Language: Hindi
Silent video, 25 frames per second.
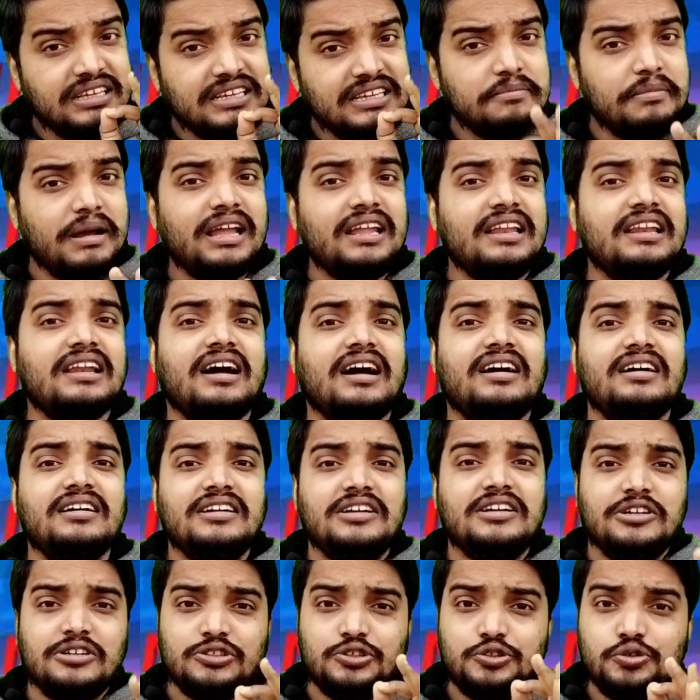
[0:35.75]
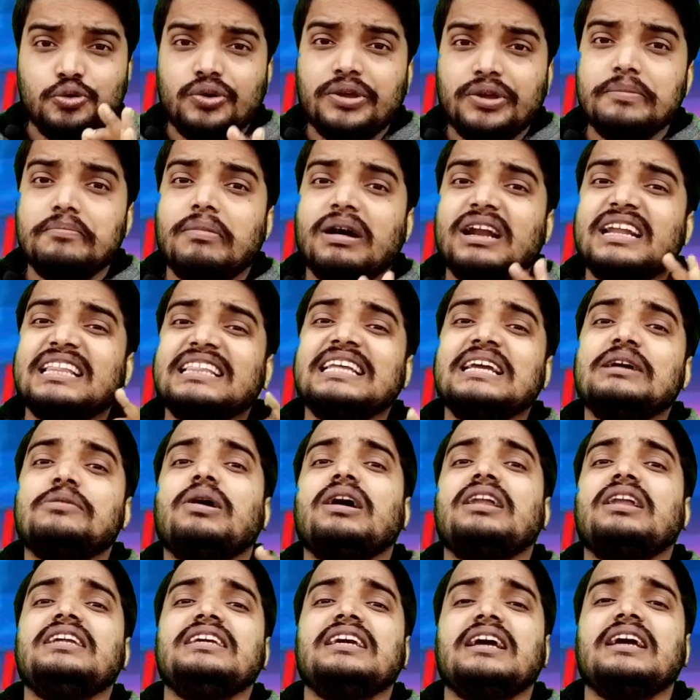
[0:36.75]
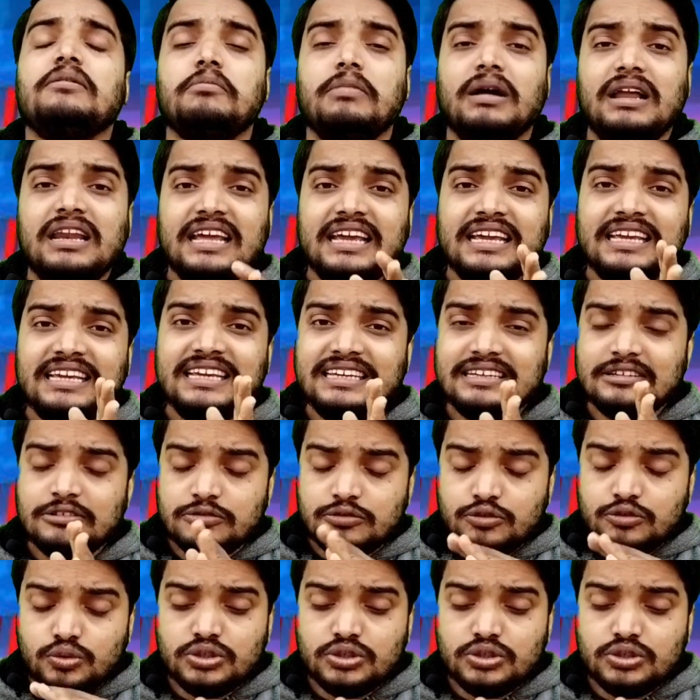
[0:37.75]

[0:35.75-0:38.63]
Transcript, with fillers: ये महिला जो कि मरने वाली है भले ही